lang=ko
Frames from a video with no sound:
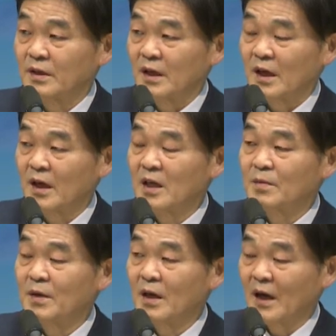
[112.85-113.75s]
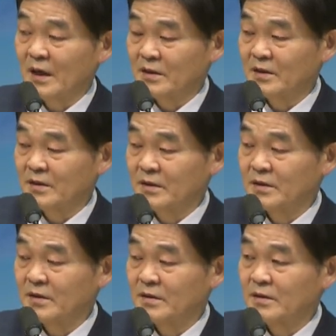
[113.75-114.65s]
하나님의
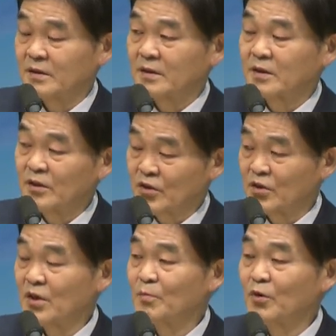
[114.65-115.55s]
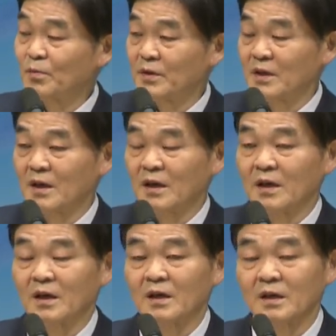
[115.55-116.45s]
아들그 제목은 뭐냐?